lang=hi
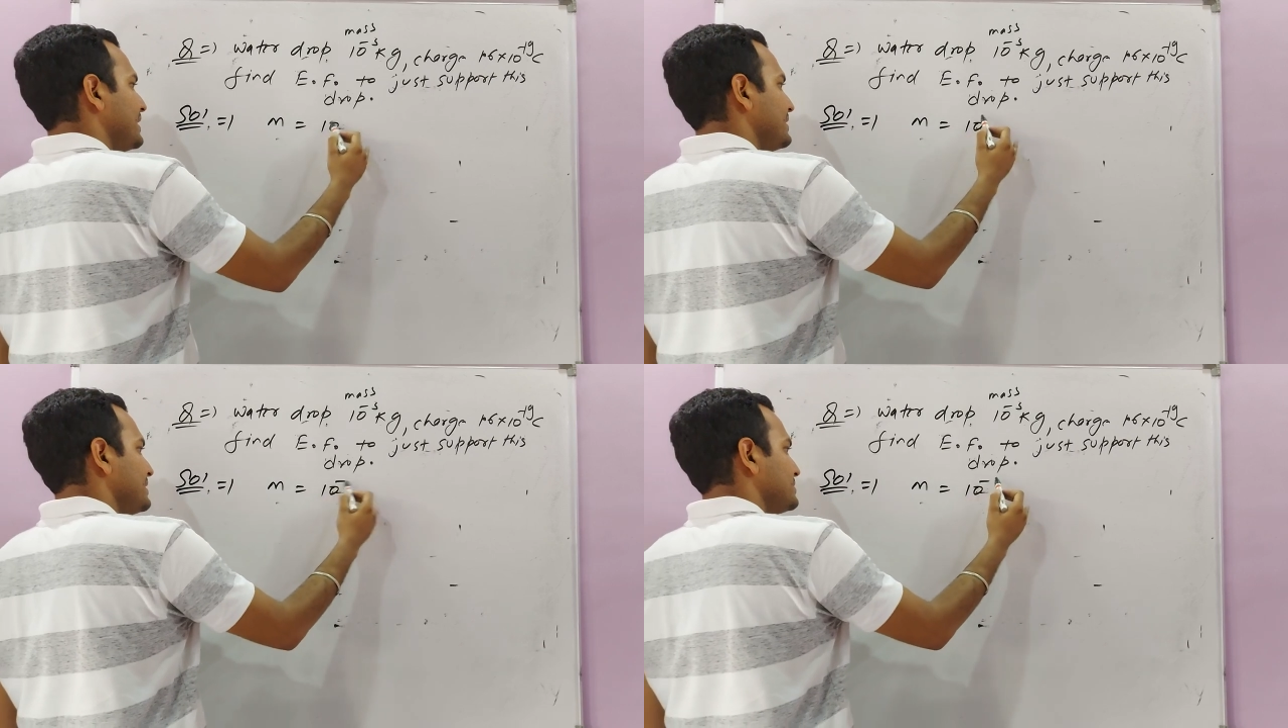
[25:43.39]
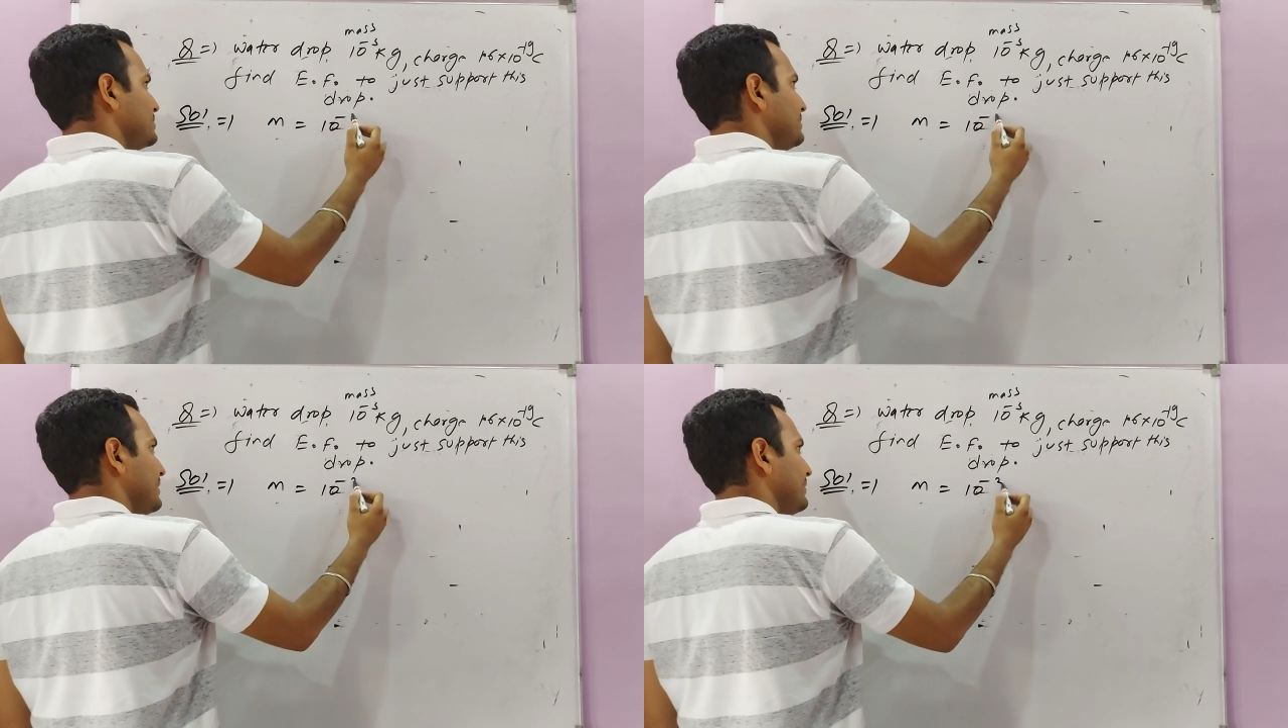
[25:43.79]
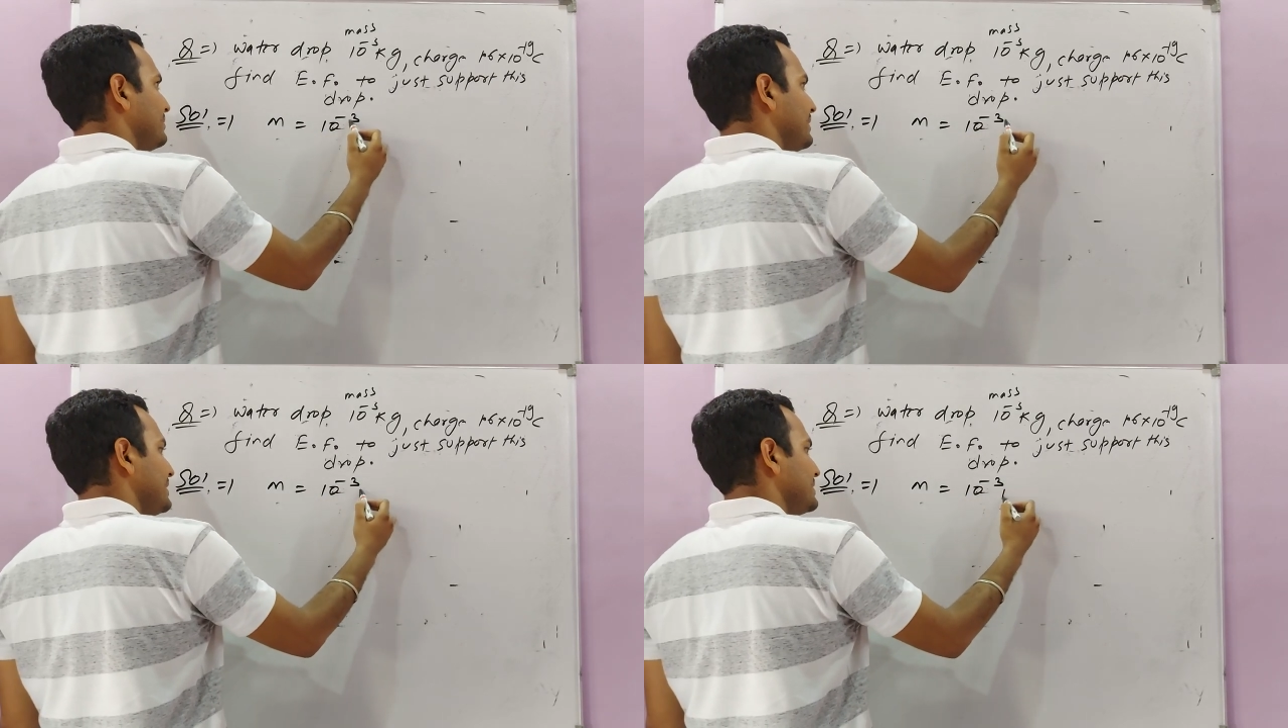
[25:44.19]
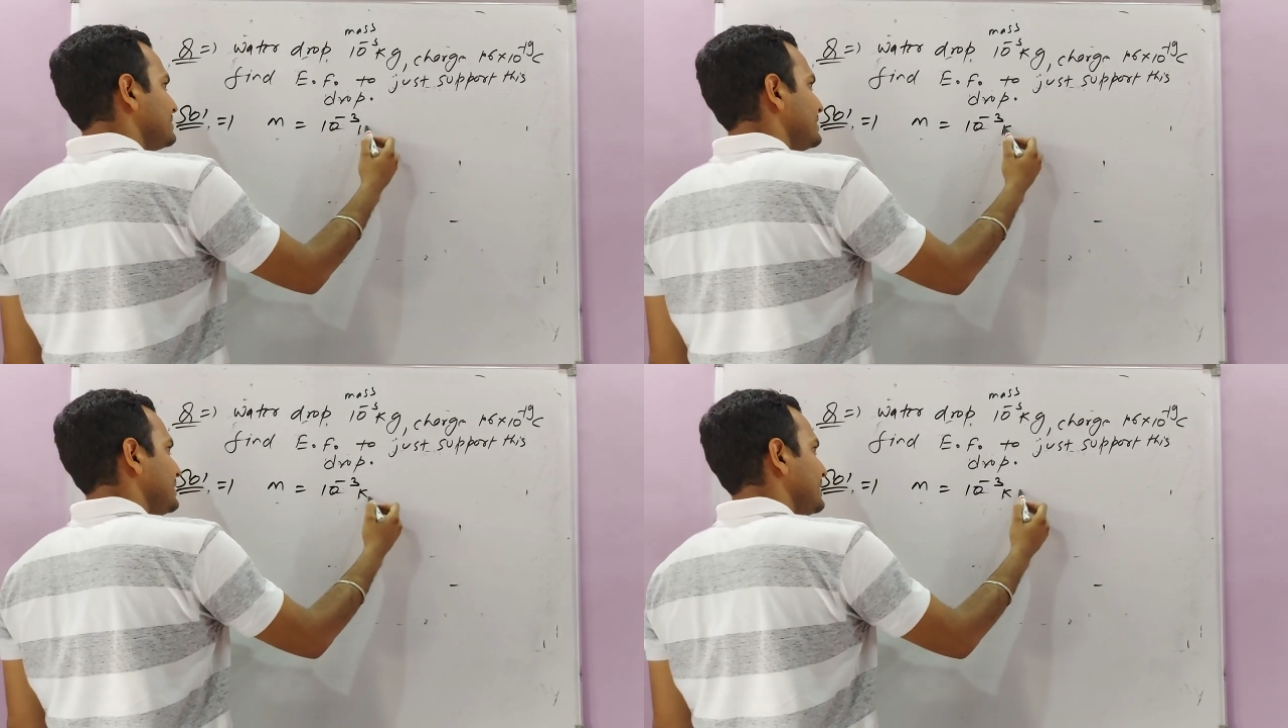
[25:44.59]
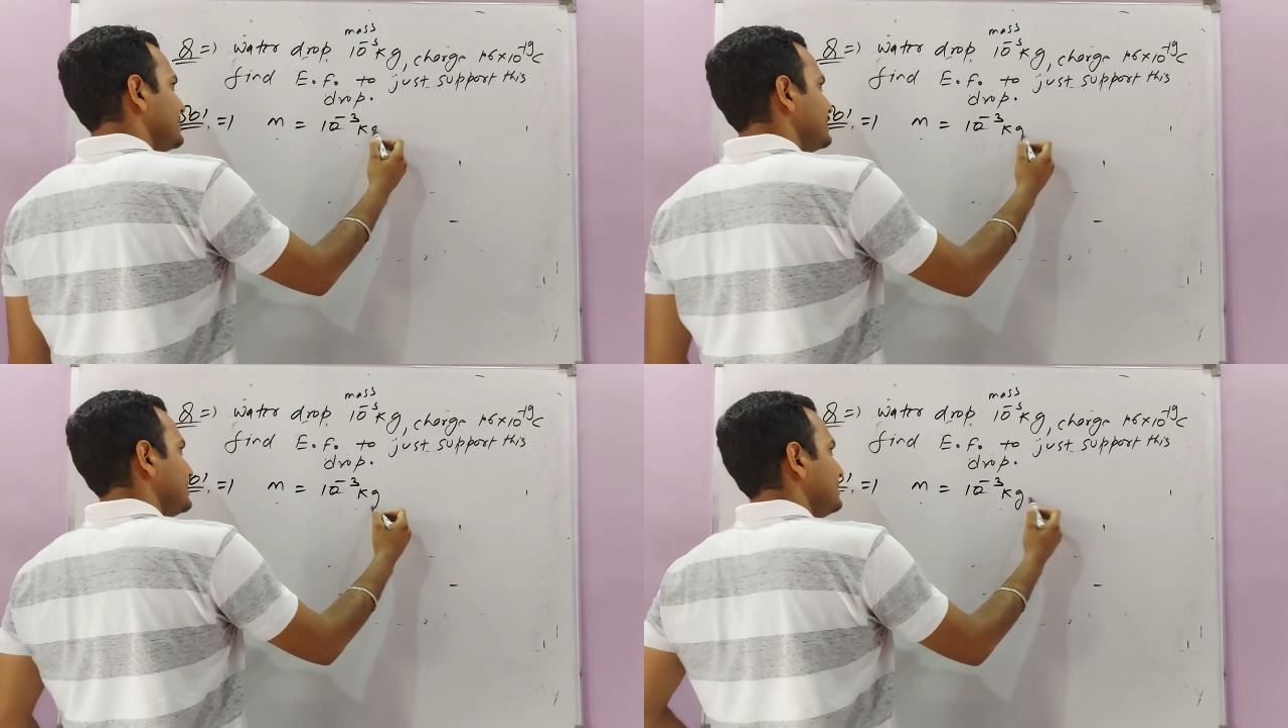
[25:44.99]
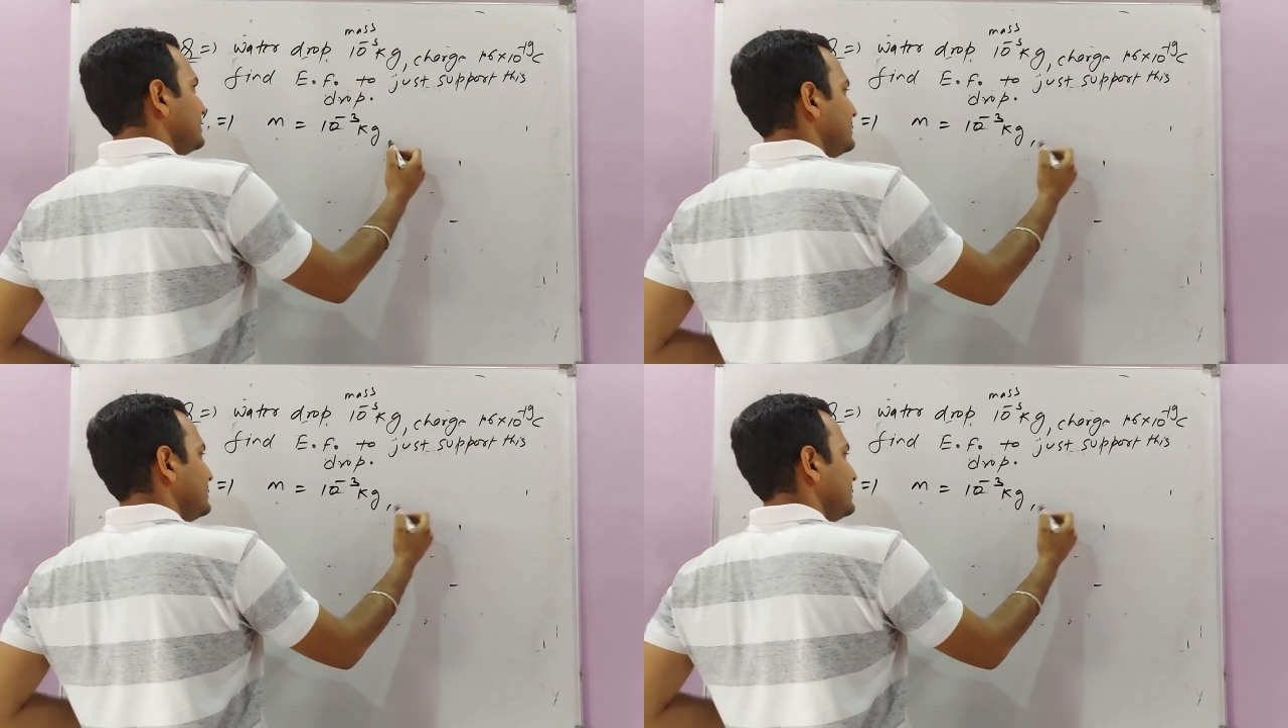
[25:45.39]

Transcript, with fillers: टेन रेस टू दावर माइनस थ्री के जी